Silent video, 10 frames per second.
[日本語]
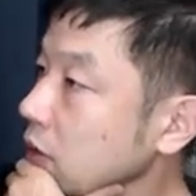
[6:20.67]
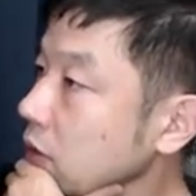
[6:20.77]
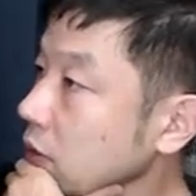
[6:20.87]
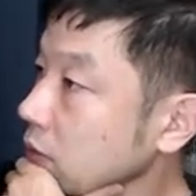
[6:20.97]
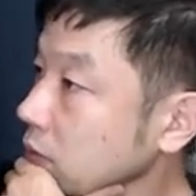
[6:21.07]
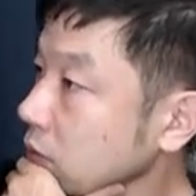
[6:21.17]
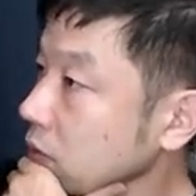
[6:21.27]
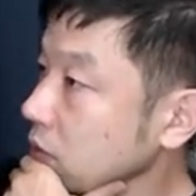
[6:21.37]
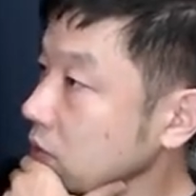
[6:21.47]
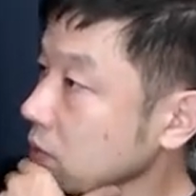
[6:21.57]
え
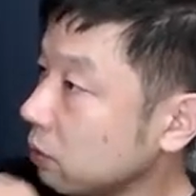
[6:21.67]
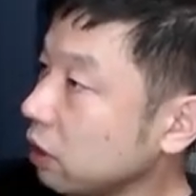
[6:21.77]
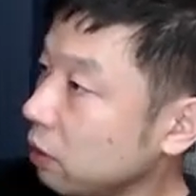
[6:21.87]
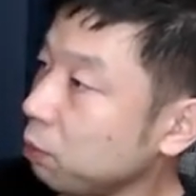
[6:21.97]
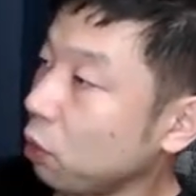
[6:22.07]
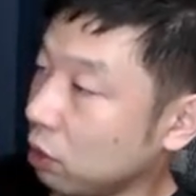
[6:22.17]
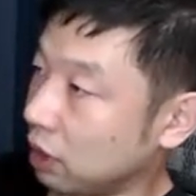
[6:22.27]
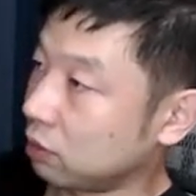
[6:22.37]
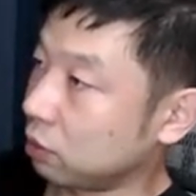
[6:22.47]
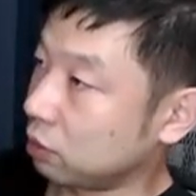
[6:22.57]
ただ一方、
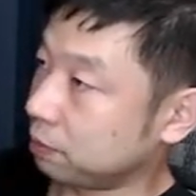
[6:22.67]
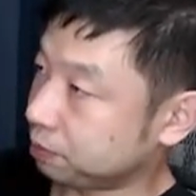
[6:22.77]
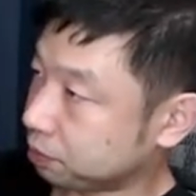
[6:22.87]
あの、